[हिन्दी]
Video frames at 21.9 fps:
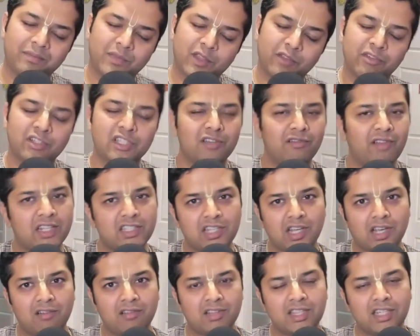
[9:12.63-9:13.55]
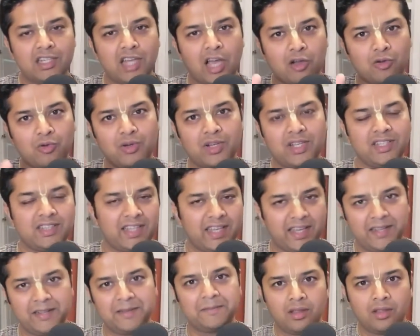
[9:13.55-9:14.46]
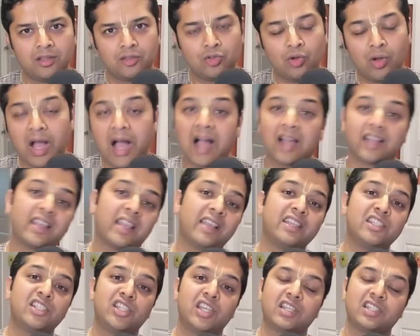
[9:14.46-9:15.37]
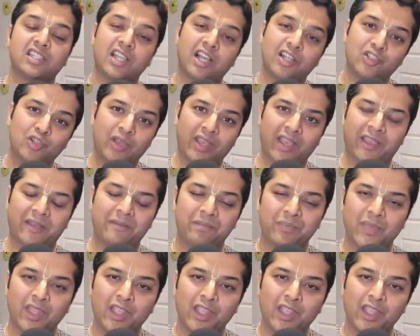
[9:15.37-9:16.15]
विश्वनाथ चक्रवर्ती ठाकुर ही थे तो आगे की शिक्षा जो है